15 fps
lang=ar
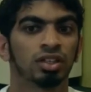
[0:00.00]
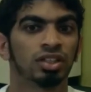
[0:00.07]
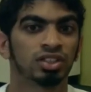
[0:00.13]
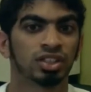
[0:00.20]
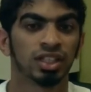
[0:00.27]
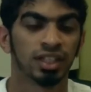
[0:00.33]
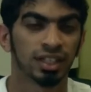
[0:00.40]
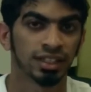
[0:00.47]

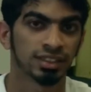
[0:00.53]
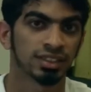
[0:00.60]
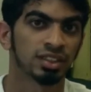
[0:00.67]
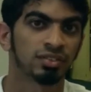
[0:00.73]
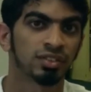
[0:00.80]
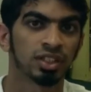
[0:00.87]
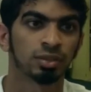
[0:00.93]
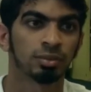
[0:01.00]
إيش اللي أنا
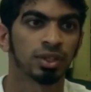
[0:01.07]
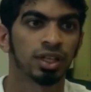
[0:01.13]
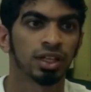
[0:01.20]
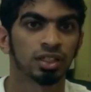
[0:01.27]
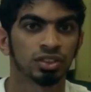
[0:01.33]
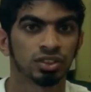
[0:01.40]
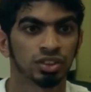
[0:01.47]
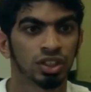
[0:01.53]
استفدت من
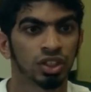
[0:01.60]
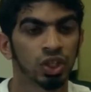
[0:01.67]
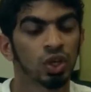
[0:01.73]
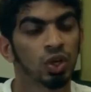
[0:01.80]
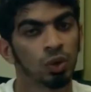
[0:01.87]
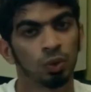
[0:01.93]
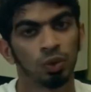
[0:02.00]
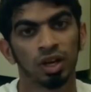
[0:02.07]
هاي الشيء
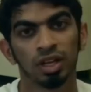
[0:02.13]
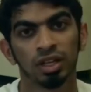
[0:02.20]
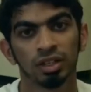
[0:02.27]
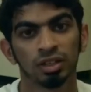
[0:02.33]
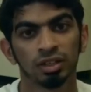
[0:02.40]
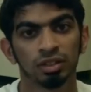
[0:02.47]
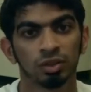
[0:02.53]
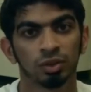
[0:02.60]

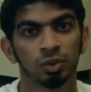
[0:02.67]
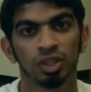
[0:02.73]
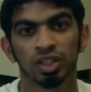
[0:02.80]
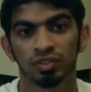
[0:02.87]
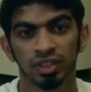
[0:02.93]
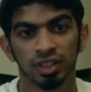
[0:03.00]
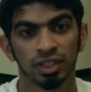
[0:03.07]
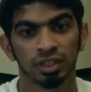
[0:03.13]
وهل
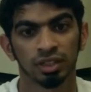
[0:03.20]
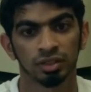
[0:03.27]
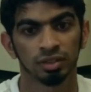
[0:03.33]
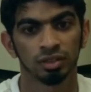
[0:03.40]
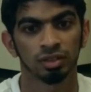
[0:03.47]
وكيف أنا